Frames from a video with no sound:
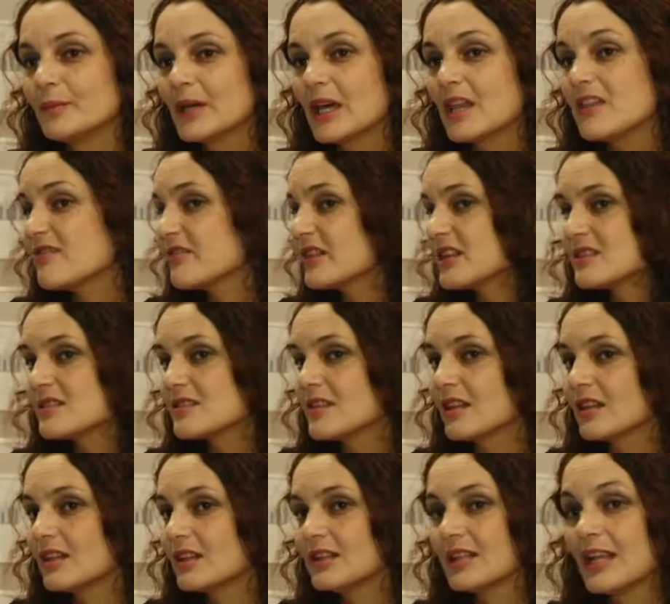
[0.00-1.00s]
a
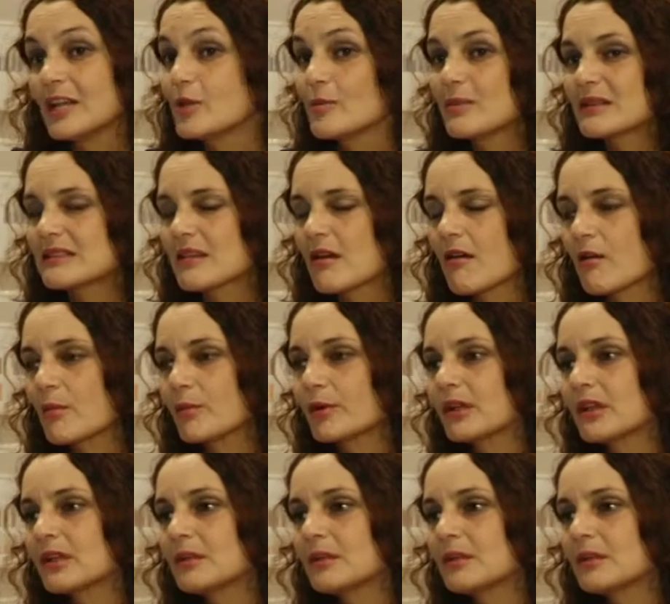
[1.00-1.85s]
diferencia del año pasado, por